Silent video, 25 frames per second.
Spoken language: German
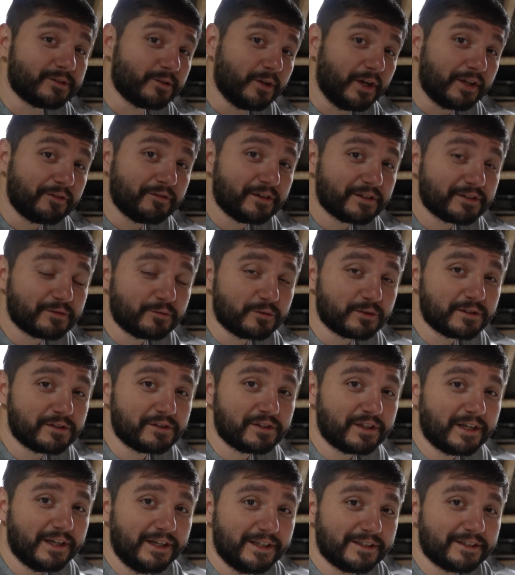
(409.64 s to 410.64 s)
ist so etwas, wo
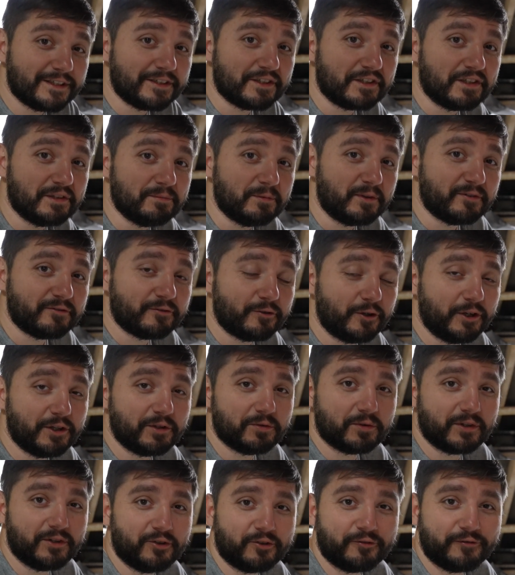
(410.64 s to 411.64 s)
sich die Eltern dann immer freuen
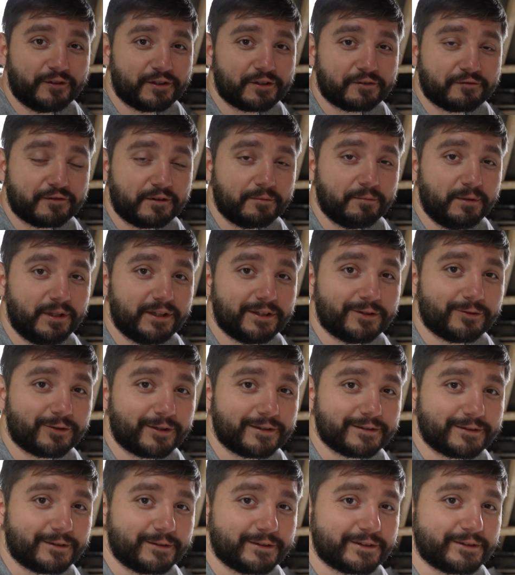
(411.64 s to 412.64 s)
oder irgendwelche Vermieter
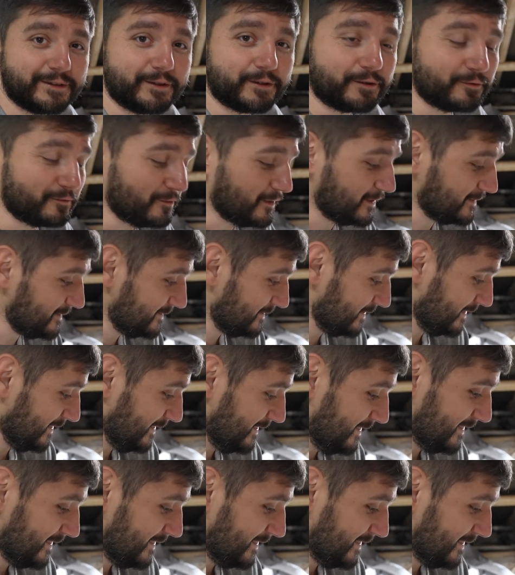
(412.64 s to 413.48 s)
oder sonst irgendwas.